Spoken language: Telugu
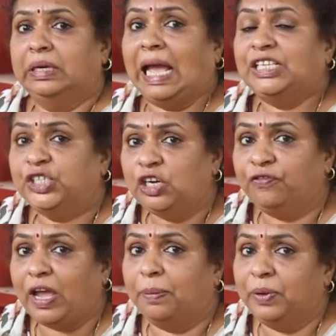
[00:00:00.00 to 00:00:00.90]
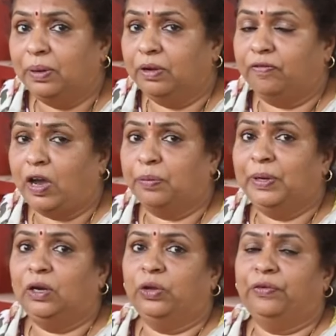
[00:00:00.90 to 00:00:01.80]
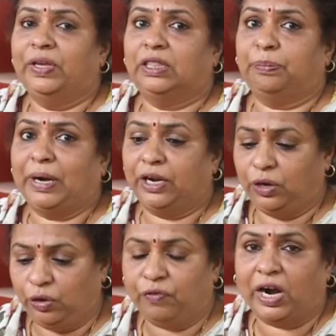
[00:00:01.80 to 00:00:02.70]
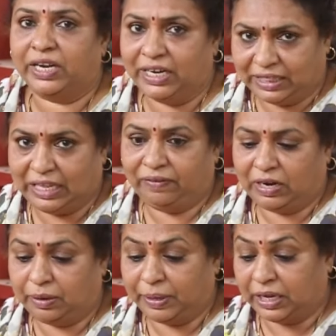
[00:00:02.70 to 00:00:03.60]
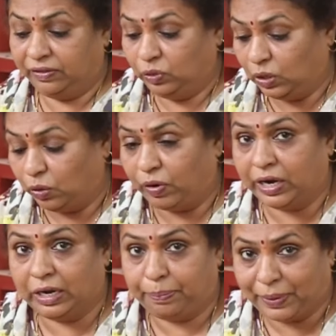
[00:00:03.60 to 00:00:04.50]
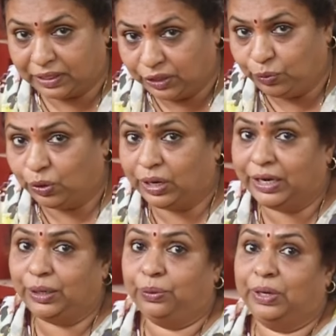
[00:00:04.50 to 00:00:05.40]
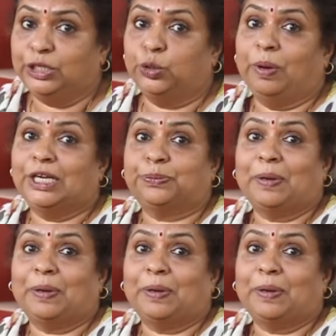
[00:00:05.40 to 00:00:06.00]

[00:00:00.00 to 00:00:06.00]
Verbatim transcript: న్యాచురల్ ఫ్యామి ఫార్మింగ్లో ఏవైతే పండినాయో వాటిని తేవాలన్నమాట ఇందులో వాడిన ప్రతి ఒక్కటి కూడా సుభాష్